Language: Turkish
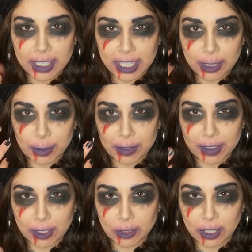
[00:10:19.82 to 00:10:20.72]
Yeni bir
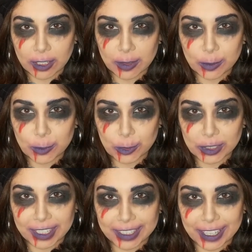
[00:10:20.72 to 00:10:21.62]
videoda
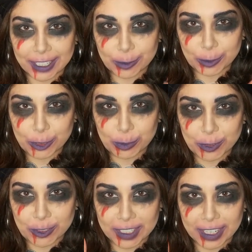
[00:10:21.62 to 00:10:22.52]
burada kanalda
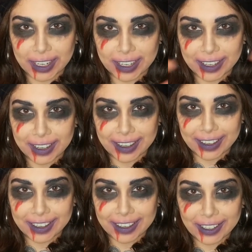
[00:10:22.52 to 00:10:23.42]
buluşmak üzere.
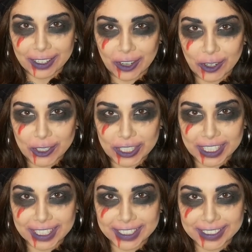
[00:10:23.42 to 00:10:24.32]

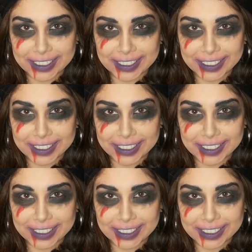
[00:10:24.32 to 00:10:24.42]
Hoşçakalın.